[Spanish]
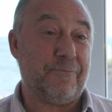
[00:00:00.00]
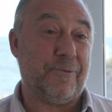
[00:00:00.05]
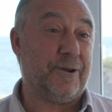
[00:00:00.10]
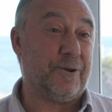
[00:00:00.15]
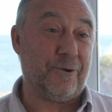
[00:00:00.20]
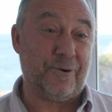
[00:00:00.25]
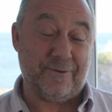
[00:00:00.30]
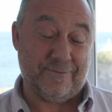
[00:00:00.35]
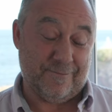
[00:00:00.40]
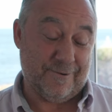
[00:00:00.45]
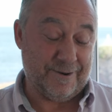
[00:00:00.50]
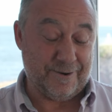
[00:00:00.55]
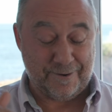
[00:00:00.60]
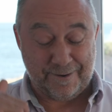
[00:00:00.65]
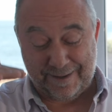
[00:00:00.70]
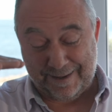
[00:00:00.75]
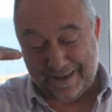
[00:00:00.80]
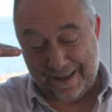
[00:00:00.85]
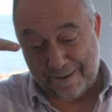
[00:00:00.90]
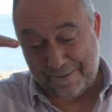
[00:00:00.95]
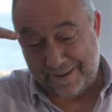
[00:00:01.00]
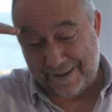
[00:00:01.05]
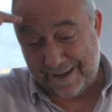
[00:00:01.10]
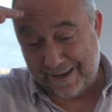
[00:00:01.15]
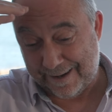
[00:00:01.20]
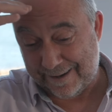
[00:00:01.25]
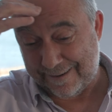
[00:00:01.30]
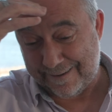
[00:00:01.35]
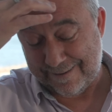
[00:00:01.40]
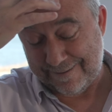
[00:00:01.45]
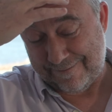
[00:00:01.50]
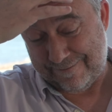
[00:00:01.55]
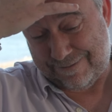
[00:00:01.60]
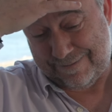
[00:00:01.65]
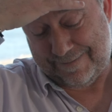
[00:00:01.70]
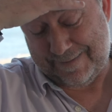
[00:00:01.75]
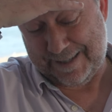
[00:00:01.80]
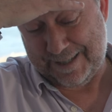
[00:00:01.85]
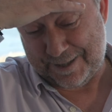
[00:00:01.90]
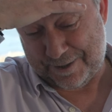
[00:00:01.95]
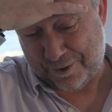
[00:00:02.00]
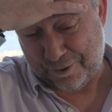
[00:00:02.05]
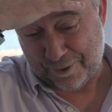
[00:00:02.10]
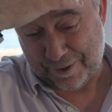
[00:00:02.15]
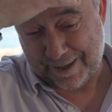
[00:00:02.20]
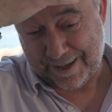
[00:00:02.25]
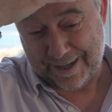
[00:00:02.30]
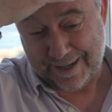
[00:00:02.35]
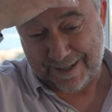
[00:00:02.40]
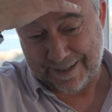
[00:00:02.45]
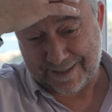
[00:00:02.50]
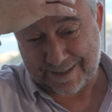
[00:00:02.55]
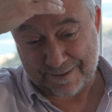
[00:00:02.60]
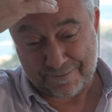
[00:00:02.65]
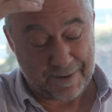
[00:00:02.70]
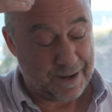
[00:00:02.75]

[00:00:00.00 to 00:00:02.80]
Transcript: Bueno, bueno, y habían historias,